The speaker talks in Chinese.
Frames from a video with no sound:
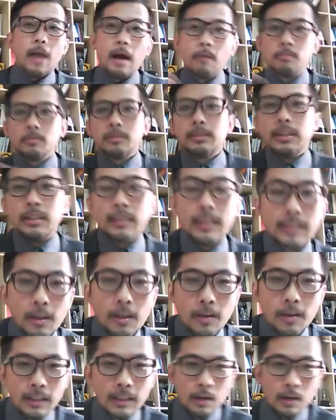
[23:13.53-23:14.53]
好，既然大家
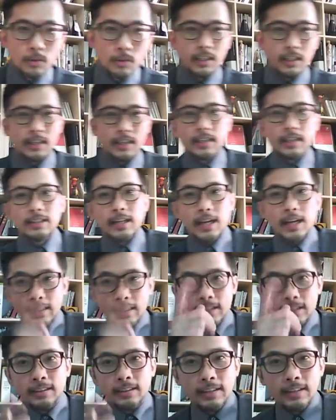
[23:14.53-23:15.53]
有看到，我再给大家
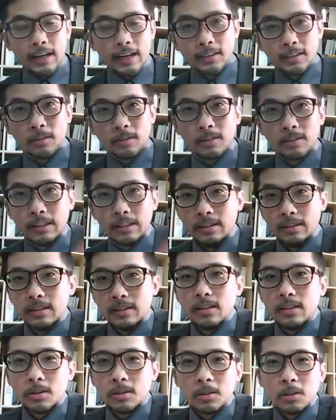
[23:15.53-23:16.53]
看更厉害的东西，
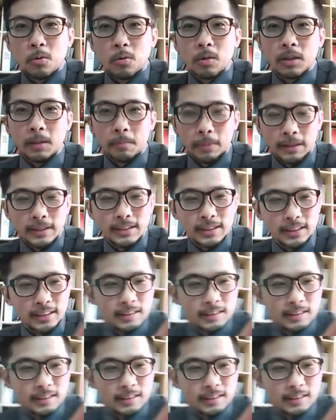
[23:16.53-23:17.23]
就是我的鼻